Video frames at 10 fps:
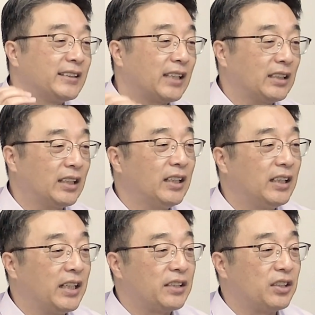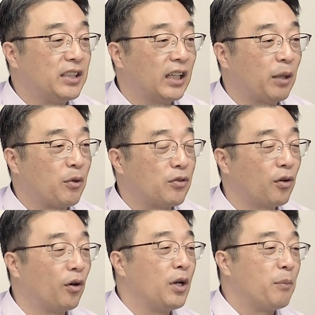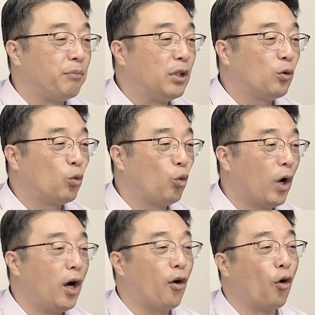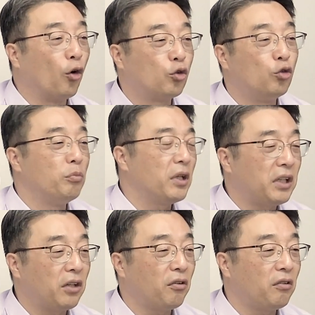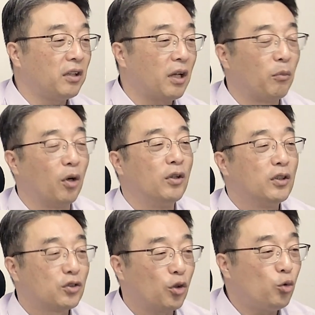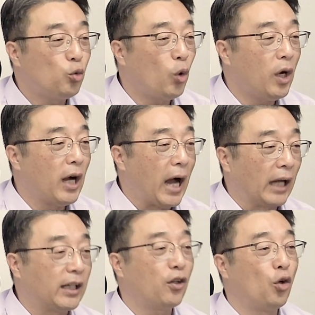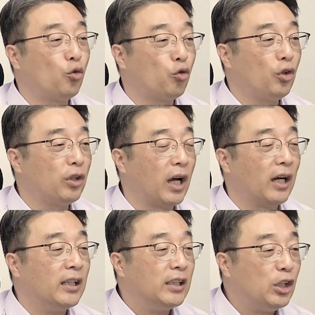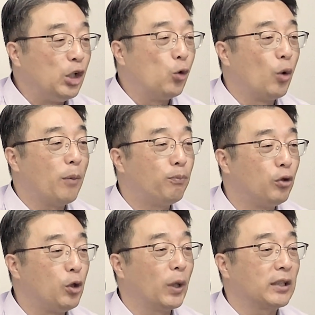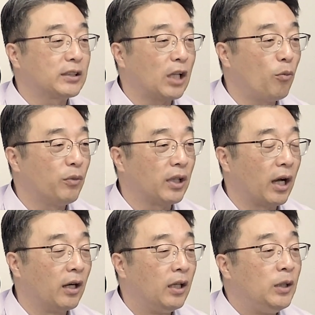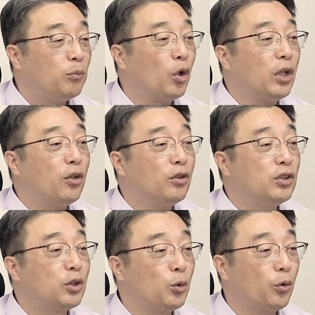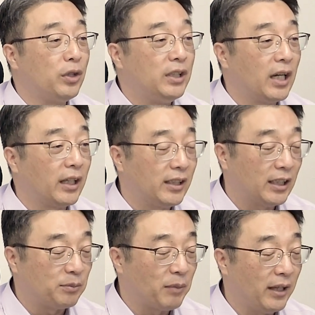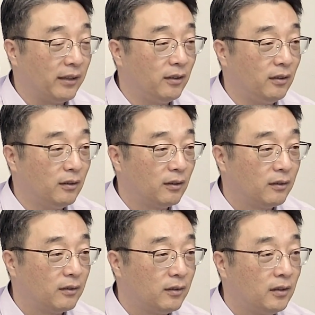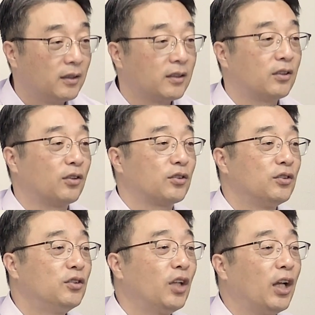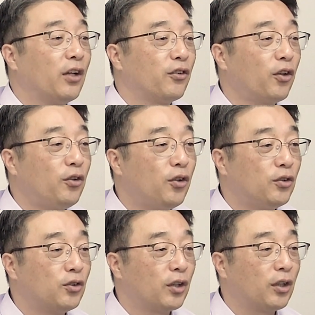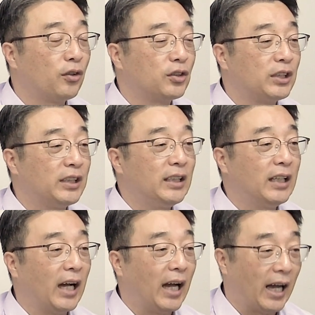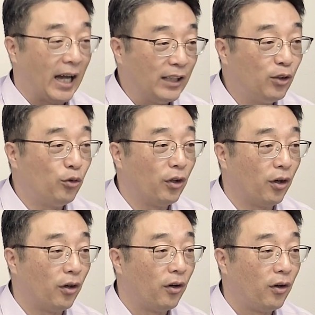사탄에 대해서 이야기하면서 빛과 어둠의 대결이다, 뭐 선과 악의 결투이다, 의와 불의와 싸움이다, 뭐 이런 식으로 이야기를 하지만 그것은 성경적인 것이 아니고요,